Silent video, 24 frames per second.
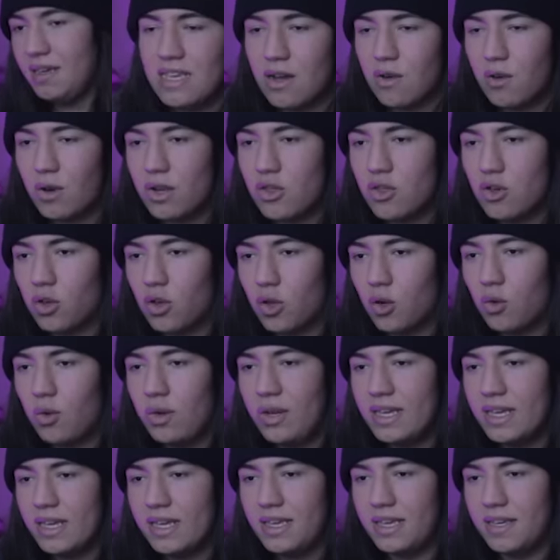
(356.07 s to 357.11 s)
E agora a gente coloca o
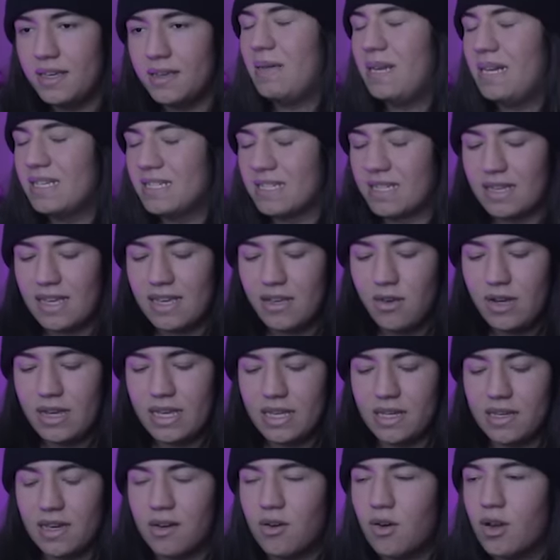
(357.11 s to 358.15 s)
link aqui. Beleza, tá aí o
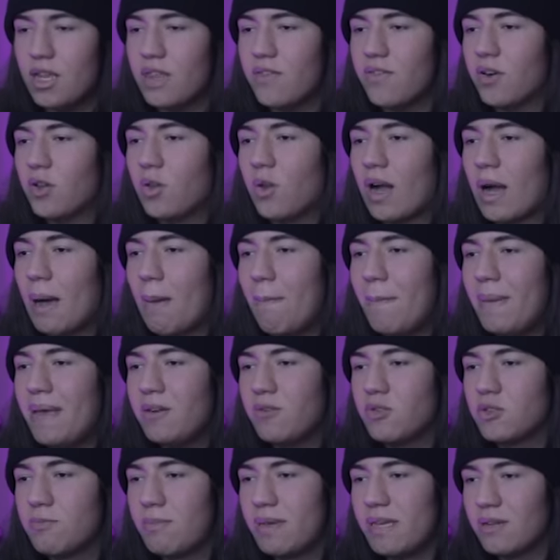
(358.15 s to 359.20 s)
link. Agora a gente vai colocar
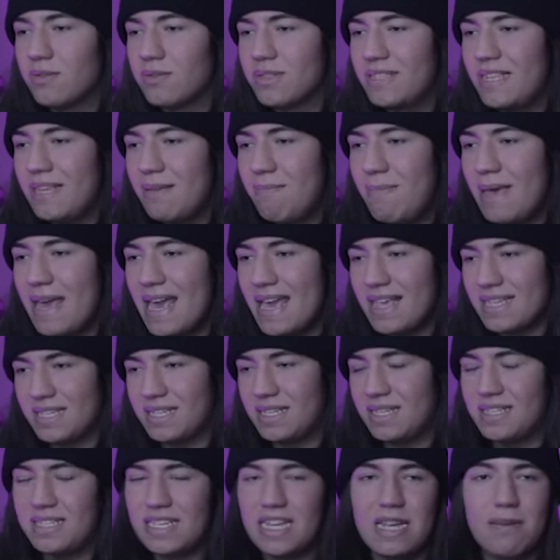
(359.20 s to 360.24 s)
menos menos DBS,
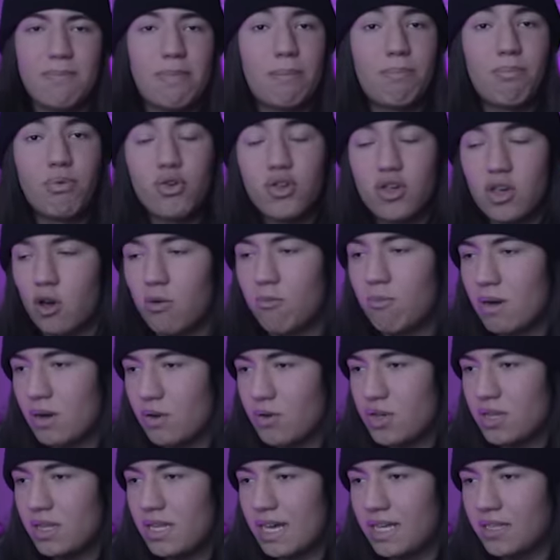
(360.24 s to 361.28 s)
que seria para puxar o
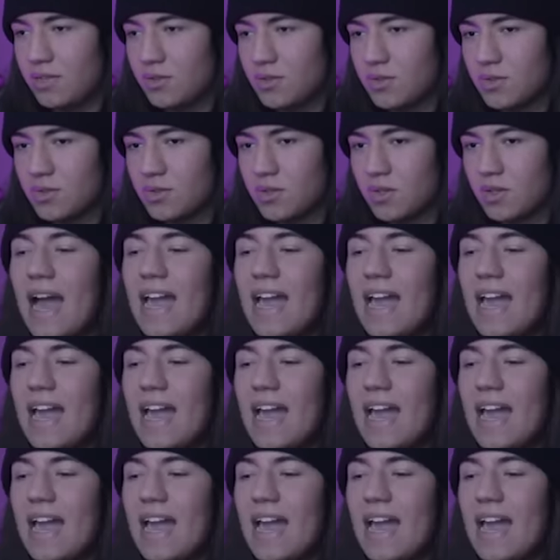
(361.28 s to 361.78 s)
banco de dados.